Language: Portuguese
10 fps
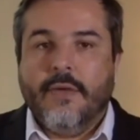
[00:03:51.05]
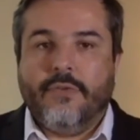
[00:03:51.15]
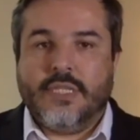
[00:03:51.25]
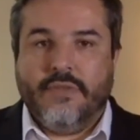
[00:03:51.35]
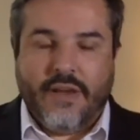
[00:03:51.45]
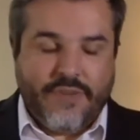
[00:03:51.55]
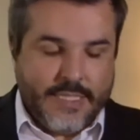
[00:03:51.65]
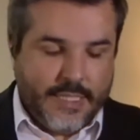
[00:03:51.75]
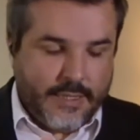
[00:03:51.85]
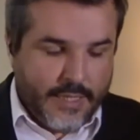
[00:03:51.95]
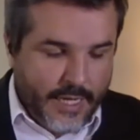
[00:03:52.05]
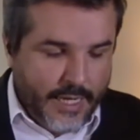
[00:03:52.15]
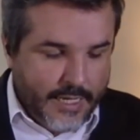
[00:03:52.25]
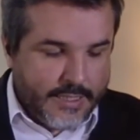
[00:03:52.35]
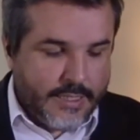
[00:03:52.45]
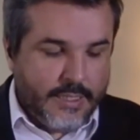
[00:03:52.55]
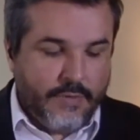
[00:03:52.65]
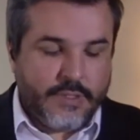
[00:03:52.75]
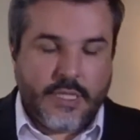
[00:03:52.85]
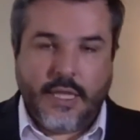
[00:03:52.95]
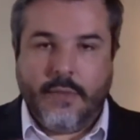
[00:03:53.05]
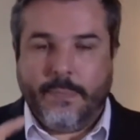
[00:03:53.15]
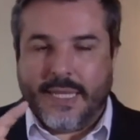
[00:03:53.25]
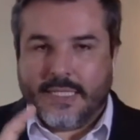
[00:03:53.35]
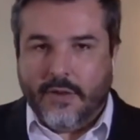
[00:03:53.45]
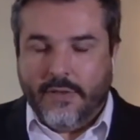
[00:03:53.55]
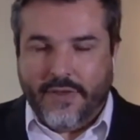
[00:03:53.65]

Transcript: você vai fazer trilhas, então você tem que passar o